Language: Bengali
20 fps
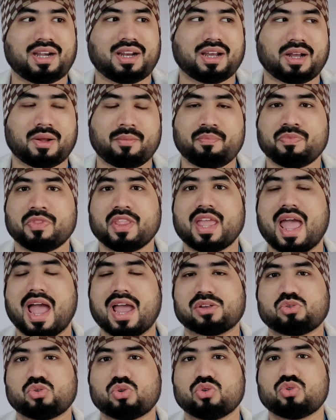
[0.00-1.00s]
এটা
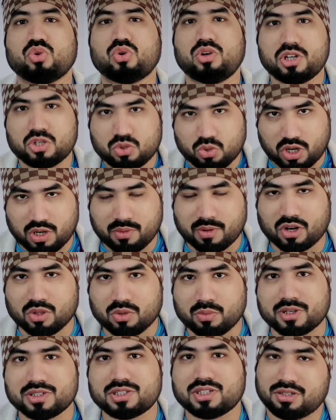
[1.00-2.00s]
একশো চল্লিশ কোটি
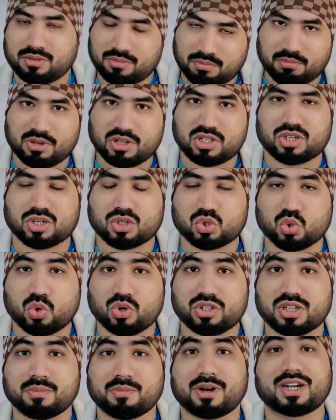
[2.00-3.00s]
ভারতবাসী বিশ্বাস
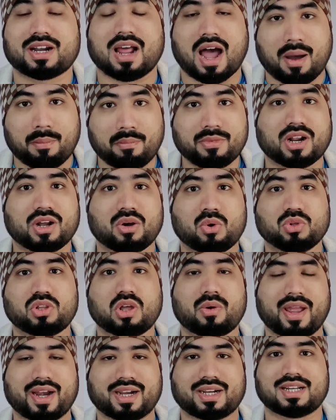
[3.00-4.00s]
করছে বাট আমরা
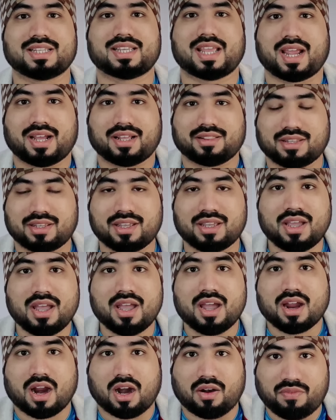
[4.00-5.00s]
কোথাও একটা জায়গাতে
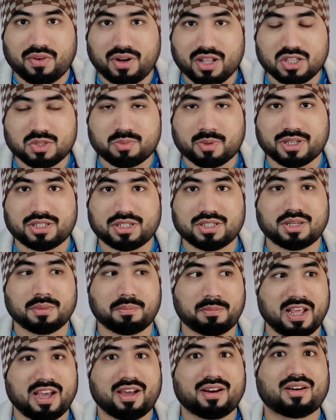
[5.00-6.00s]
কনফিডেন্স পাচ্ছি যে
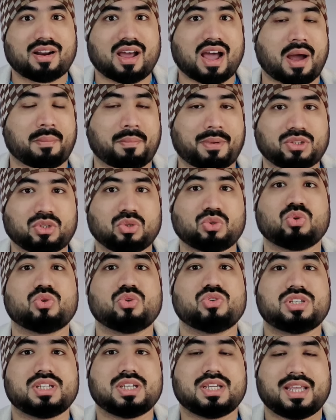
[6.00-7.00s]
প্লেয়াররা আপাতত
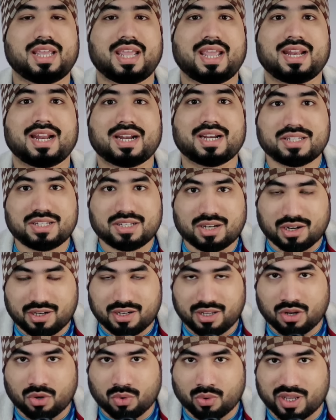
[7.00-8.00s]
যে এনার্জিটা
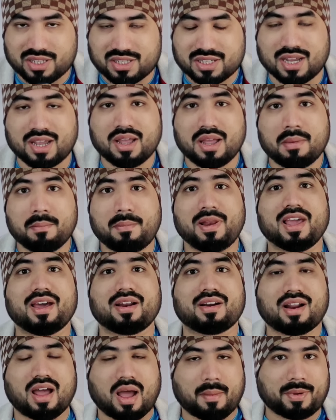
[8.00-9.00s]
নিয়ে রয়েছে
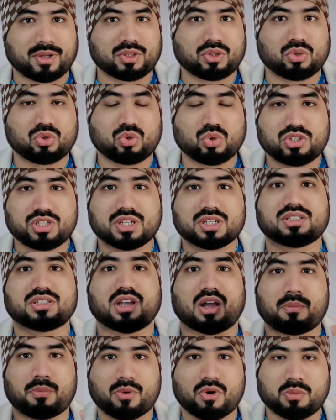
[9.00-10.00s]
প্লেয়াররা আপাতত যা
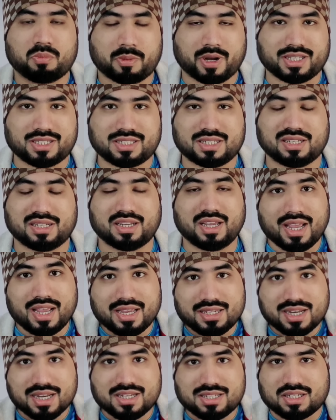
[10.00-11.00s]
সাপোর্ট পাচ্ছে
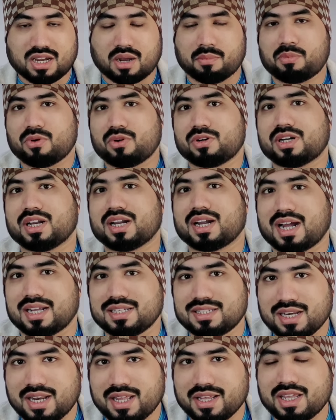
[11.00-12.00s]
সেই সাপোর্টটা
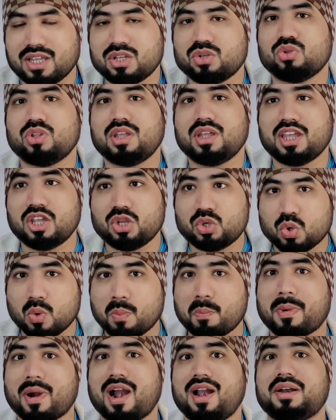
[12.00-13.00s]
কাজে লাগিয়ে যদি কিছু
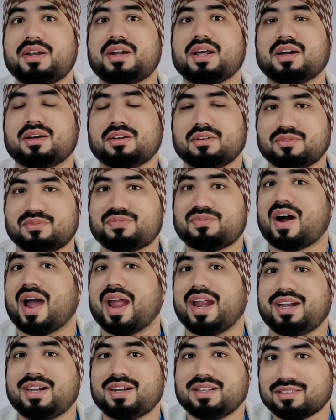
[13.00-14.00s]
পাল্টা
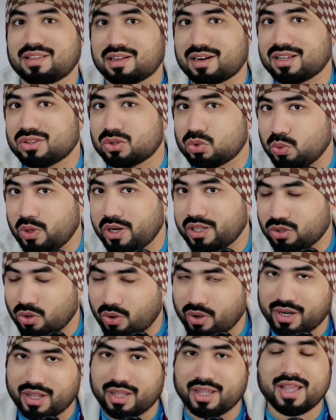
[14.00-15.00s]
ফাইট তারা তুলে
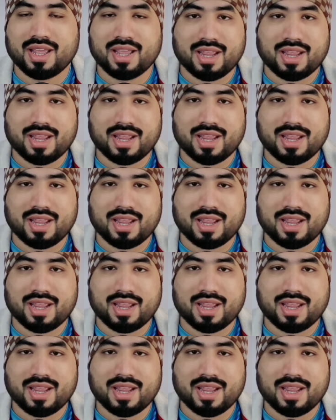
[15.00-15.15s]
ধরে